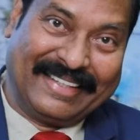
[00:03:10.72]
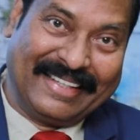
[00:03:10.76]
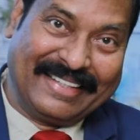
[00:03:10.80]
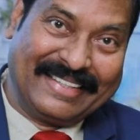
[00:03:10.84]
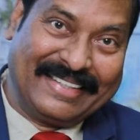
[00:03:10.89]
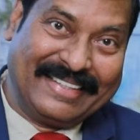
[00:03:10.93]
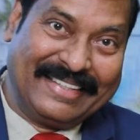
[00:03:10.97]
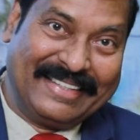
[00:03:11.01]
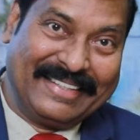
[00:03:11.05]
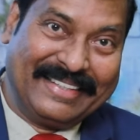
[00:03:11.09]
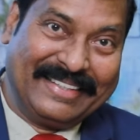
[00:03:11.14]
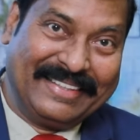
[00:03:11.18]

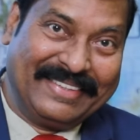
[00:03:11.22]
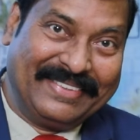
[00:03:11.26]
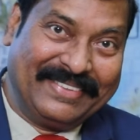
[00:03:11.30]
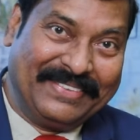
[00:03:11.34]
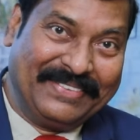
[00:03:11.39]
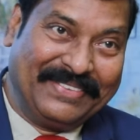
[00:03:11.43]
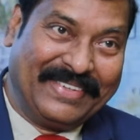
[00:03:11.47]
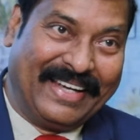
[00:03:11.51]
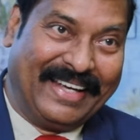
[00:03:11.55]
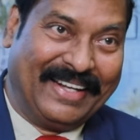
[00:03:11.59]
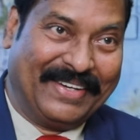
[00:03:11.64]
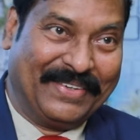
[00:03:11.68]
స్ట్రెస్
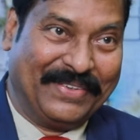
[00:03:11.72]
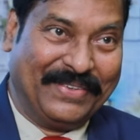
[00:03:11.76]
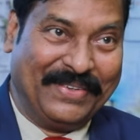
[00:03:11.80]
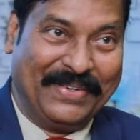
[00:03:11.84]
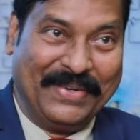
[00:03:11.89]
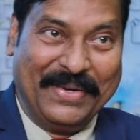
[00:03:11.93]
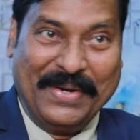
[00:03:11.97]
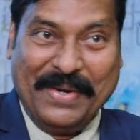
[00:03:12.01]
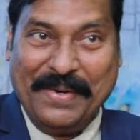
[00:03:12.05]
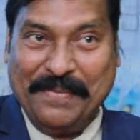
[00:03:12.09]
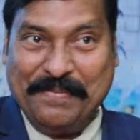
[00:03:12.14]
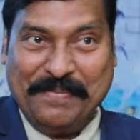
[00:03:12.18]
వేరు
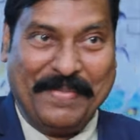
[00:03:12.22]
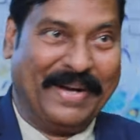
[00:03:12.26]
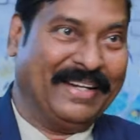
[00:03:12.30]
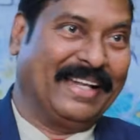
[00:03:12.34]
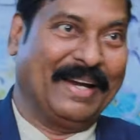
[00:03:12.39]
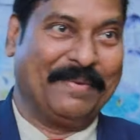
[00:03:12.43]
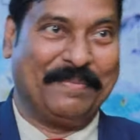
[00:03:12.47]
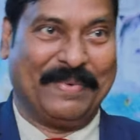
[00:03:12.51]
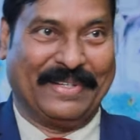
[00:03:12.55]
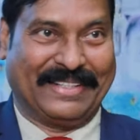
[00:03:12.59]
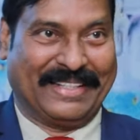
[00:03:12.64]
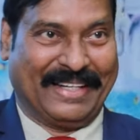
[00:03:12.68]

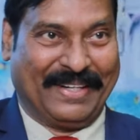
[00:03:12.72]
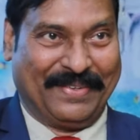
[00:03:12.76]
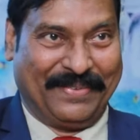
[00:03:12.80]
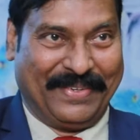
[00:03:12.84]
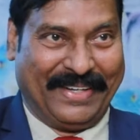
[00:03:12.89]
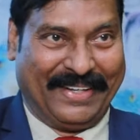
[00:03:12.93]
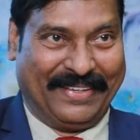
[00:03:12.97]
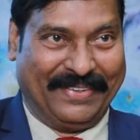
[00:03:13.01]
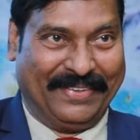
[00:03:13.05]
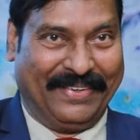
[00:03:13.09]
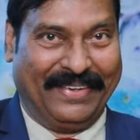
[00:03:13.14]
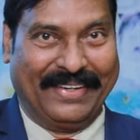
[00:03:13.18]
మెంటల్ పేషెంట్ వేరు